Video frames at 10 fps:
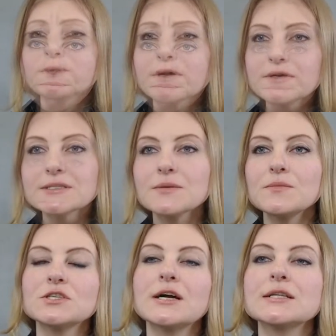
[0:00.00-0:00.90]
Профессор
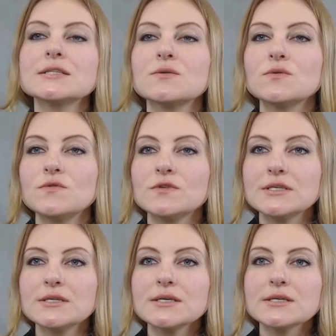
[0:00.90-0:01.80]
Мичиганского
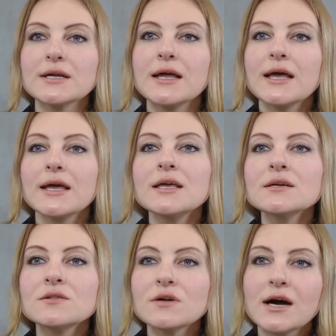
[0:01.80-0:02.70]
университета
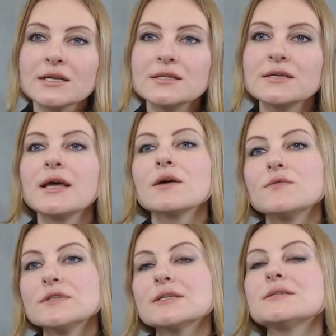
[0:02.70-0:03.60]
Инглхарт
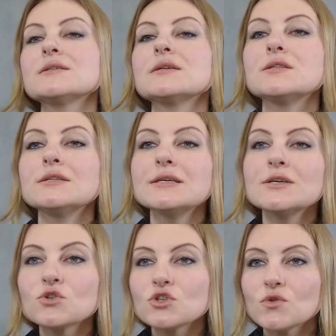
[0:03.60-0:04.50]
высказал
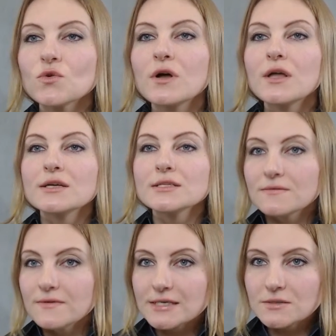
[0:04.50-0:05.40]
идею, что
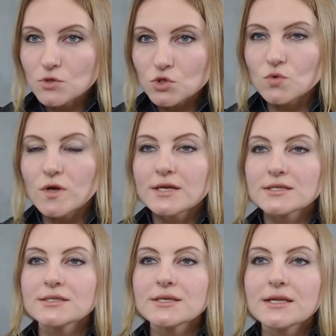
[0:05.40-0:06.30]
связь между
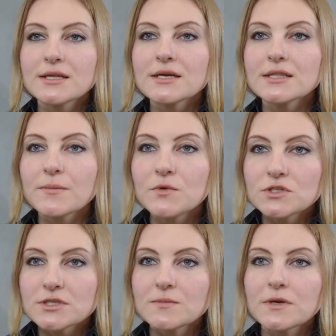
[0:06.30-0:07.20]

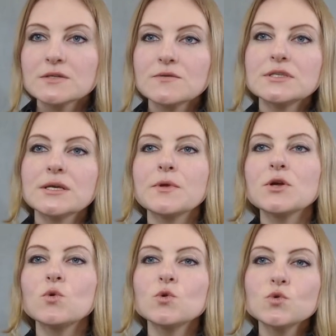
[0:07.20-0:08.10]
социально-экономическим развитием
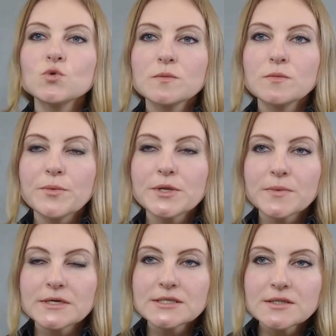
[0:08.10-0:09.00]
и культурными
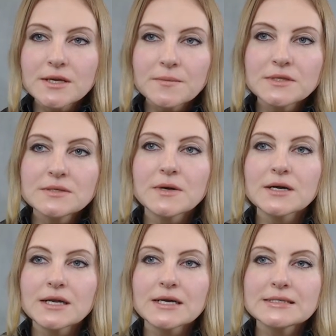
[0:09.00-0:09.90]
предпосылками
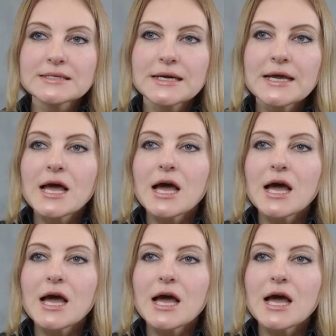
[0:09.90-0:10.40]
демократии